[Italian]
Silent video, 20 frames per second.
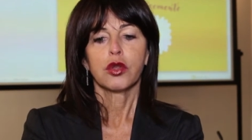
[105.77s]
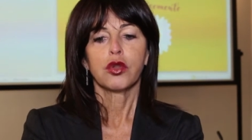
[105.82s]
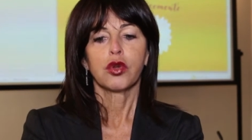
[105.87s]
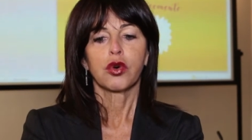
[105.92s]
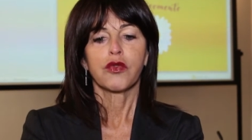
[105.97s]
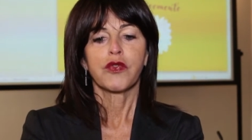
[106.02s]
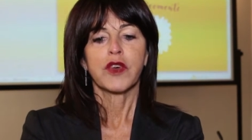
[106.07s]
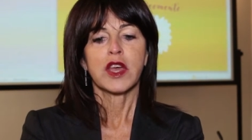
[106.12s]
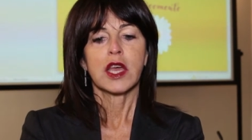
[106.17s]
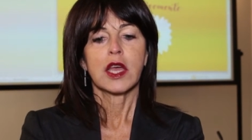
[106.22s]

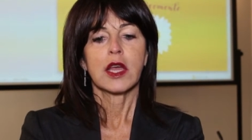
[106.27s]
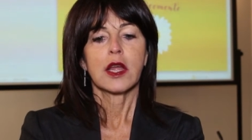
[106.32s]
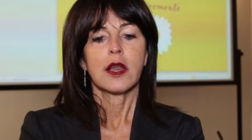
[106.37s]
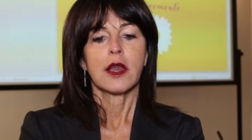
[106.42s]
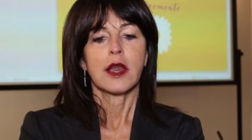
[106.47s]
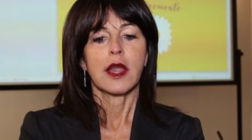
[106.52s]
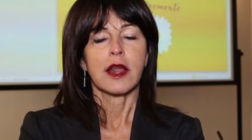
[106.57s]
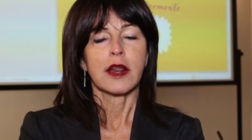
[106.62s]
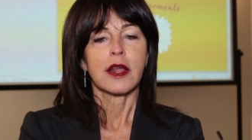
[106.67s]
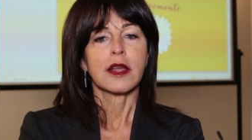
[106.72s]
dove
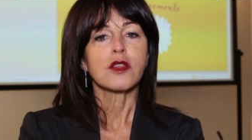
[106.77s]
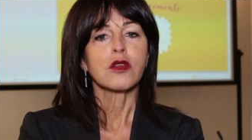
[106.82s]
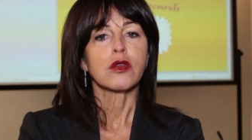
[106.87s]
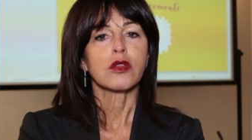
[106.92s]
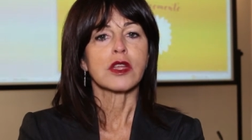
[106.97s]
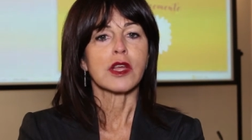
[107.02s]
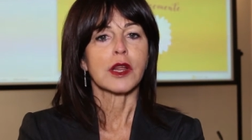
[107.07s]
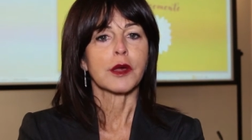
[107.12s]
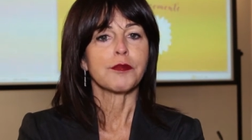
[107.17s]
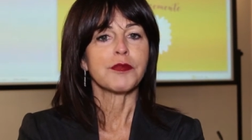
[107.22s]
la
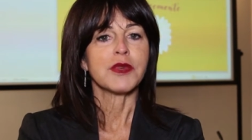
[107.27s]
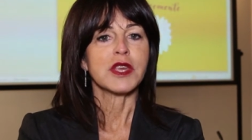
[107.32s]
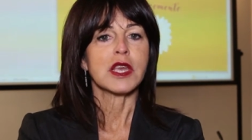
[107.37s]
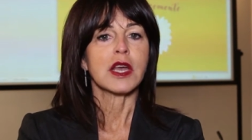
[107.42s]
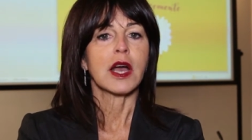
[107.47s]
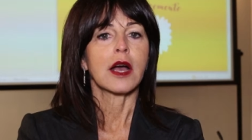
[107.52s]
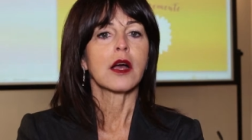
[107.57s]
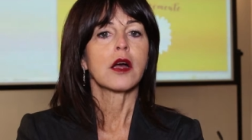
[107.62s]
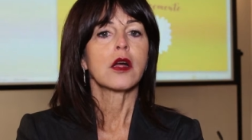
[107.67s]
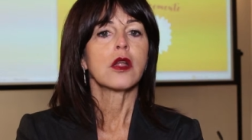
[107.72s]

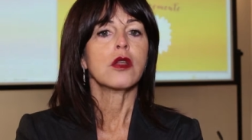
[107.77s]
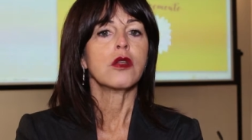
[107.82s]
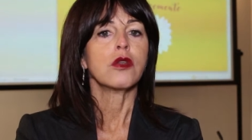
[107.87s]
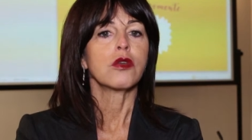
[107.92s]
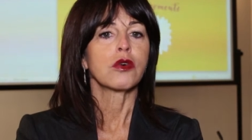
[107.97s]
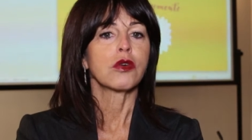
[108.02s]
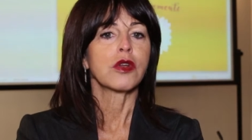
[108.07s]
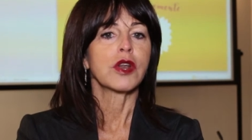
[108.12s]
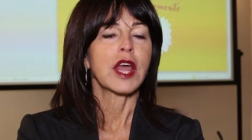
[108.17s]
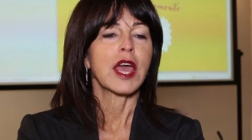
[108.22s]
radioterapia
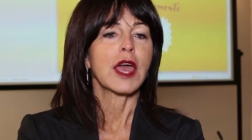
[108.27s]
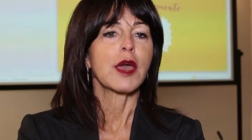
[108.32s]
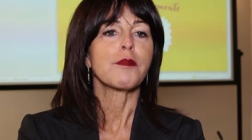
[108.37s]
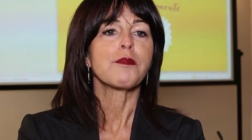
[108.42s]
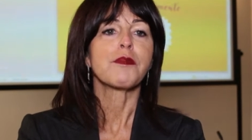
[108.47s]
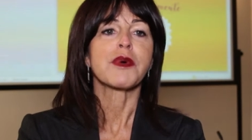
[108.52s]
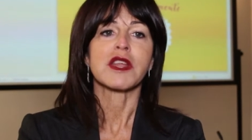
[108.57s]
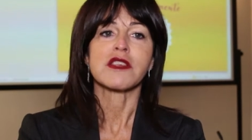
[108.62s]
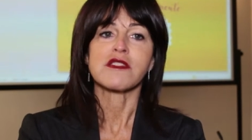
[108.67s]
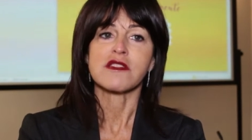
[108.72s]
non
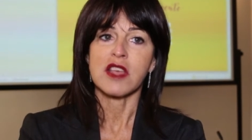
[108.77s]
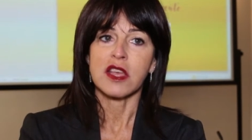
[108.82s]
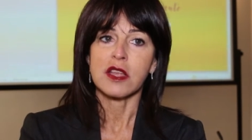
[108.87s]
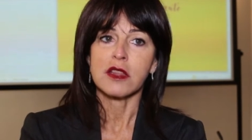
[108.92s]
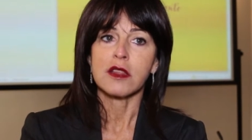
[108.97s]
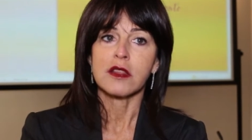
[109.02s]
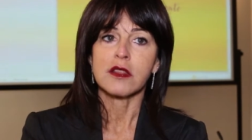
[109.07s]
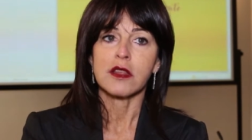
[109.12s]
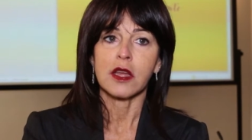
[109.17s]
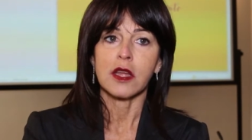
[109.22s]
è
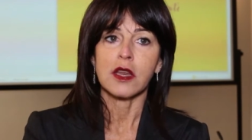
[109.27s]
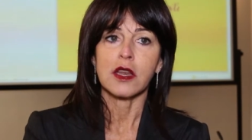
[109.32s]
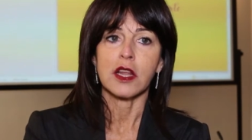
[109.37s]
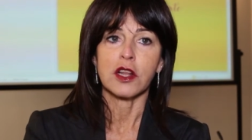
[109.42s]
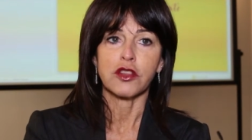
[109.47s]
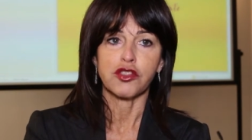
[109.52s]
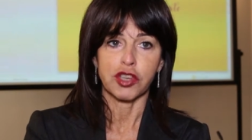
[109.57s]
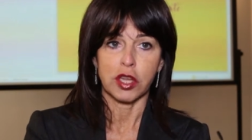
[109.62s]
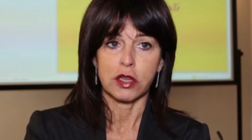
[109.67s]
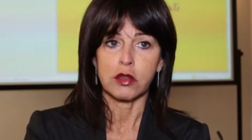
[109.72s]
presente
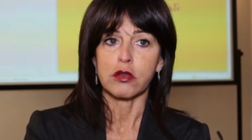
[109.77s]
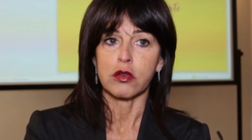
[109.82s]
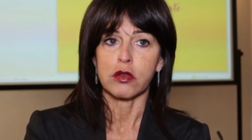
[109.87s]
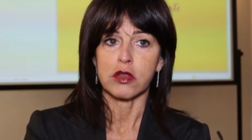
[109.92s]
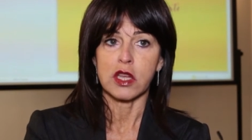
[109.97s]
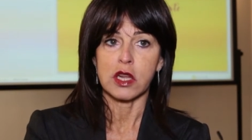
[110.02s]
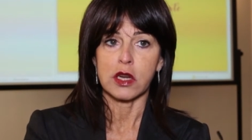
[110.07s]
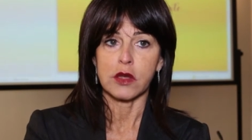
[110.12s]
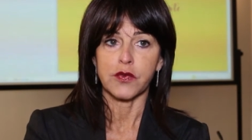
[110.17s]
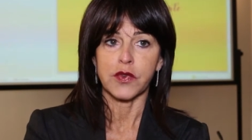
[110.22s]
nel
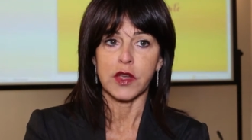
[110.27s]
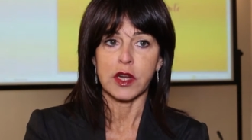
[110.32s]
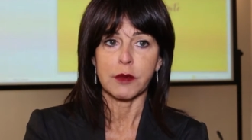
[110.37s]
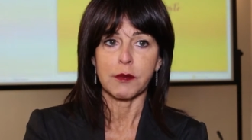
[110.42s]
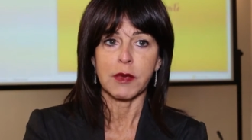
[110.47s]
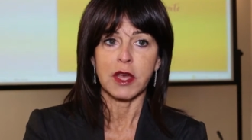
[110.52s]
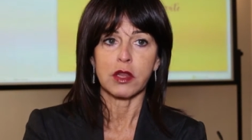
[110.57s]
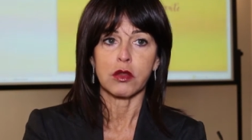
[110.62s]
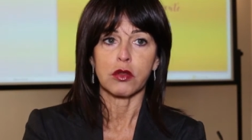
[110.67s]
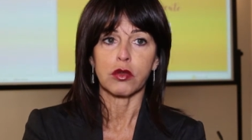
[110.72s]
centro di
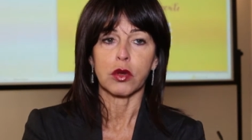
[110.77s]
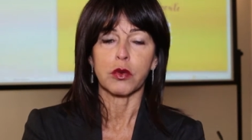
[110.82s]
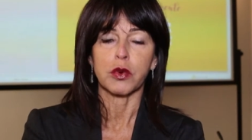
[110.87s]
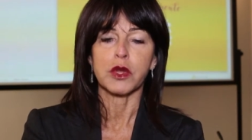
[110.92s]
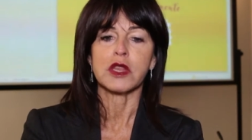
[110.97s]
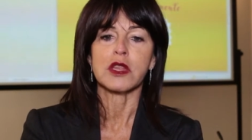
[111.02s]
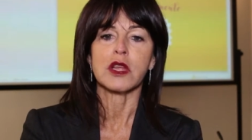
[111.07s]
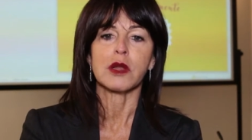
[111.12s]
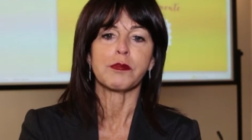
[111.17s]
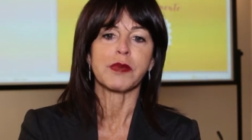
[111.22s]
riferimento e
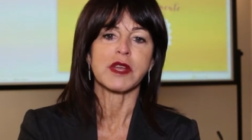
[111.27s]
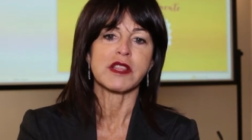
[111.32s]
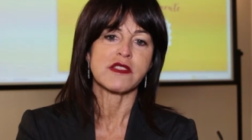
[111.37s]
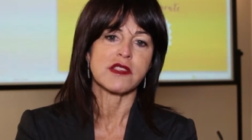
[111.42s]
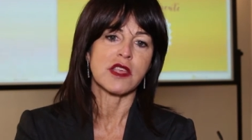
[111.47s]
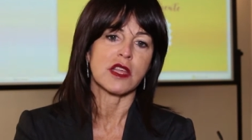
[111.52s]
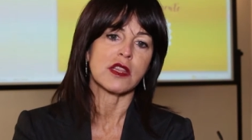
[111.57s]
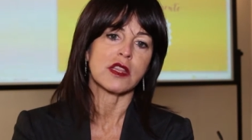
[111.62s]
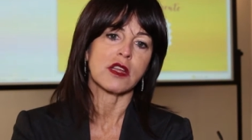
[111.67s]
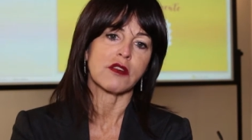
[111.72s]
quindi il
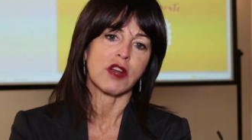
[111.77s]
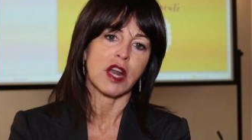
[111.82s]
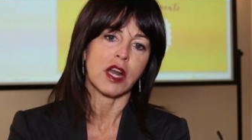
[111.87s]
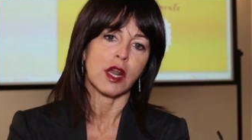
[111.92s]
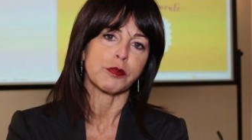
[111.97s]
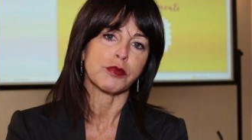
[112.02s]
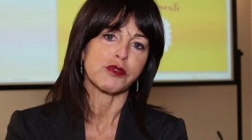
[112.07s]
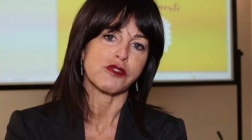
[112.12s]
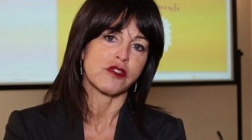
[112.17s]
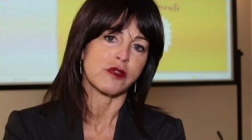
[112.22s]
paziente
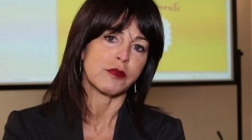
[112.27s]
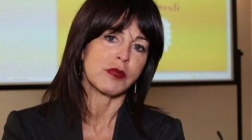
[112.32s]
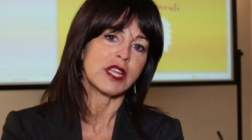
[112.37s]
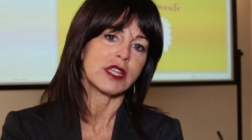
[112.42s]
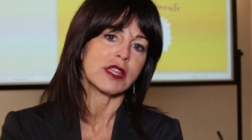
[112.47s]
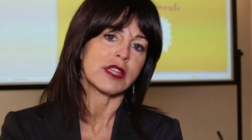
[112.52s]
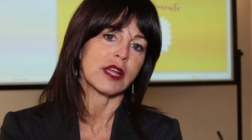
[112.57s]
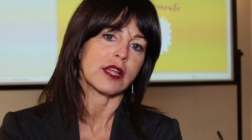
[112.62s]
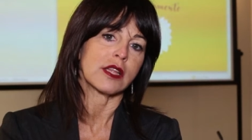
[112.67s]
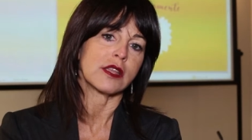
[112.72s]
avrà la
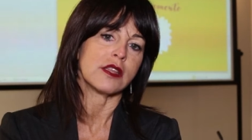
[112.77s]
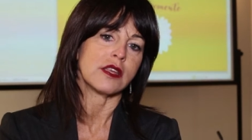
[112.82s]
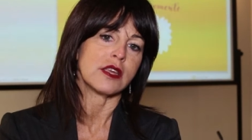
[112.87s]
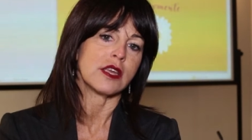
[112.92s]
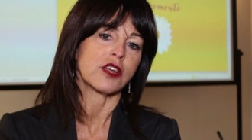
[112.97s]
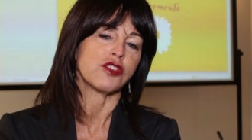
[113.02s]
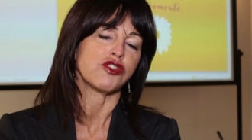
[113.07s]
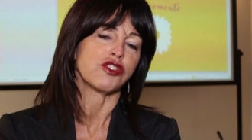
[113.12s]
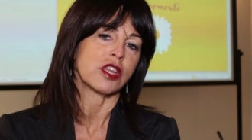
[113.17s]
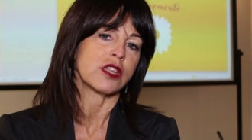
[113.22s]
possibilità
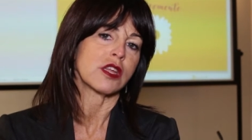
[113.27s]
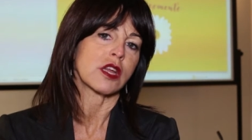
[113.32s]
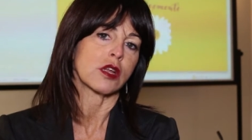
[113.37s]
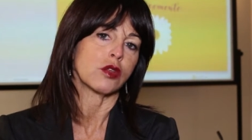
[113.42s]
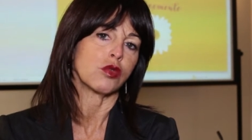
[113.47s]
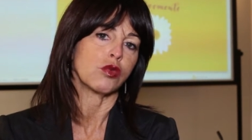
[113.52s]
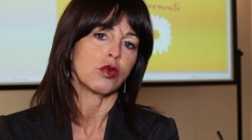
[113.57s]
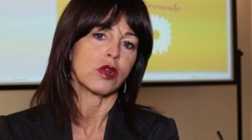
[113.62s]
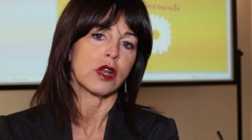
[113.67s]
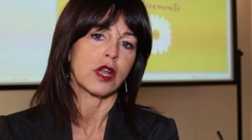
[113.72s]
di
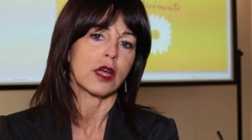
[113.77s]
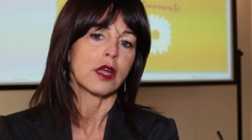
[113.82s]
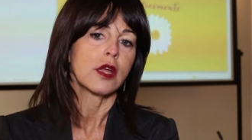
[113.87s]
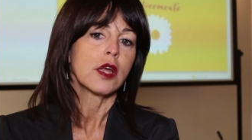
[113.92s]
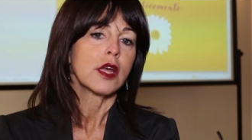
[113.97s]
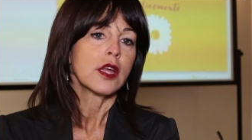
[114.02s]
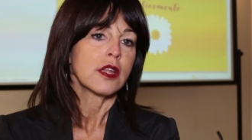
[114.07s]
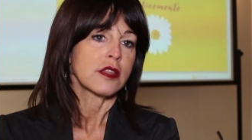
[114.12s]
accedere ad un